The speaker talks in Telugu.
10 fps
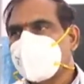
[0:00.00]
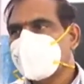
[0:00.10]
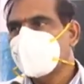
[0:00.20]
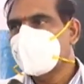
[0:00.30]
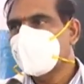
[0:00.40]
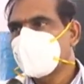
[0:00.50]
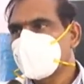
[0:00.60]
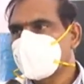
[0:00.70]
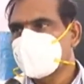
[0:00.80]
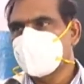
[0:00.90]

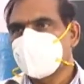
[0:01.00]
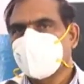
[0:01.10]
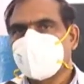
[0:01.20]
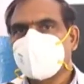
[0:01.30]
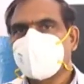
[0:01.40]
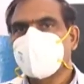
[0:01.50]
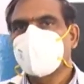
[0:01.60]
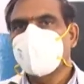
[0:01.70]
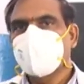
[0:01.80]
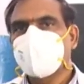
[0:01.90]
ల్యాక్టేకింగ్ మదర్స్
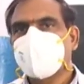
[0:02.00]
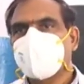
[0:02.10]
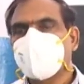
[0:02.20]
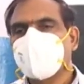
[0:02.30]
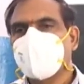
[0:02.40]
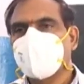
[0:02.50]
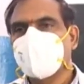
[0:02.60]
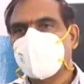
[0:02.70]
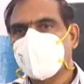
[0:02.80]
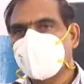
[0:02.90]
వాళ్ళకు
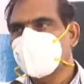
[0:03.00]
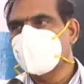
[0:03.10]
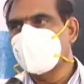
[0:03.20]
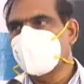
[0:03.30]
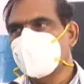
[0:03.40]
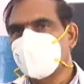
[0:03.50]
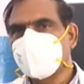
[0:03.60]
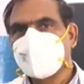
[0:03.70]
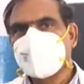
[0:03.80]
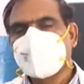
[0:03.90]
ఇవ్వడం
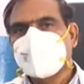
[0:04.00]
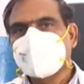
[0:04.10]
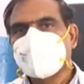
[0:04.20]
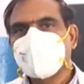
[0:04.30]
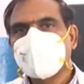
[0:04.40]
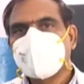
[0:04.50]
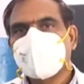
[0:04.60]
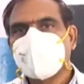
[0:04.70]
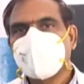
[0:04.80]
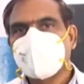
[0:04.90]
లేదు
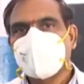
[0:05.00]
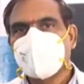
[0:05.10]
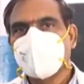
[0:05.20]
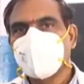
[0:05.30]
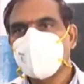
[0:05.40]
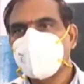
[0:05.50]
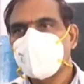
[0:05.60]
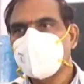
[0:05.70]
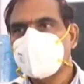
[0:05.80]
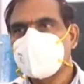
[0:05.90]
అదేవిధంగా
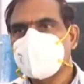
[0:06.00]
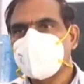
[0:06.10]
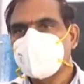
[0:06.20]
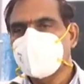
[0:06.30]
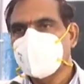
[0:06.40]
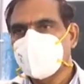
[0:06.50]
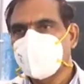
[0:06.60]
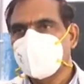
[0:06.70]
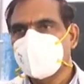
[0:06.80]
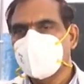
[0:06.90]
కోవిడ్ వచ్చి
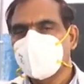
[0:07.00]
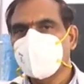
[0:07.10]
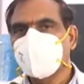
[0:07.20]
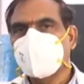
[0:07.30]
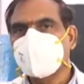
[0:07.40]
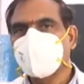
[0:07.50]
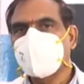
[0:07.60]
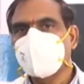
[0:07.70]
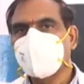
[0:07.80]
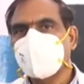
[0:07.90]
జబ్బుతో
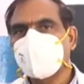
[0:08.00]
బాధపడే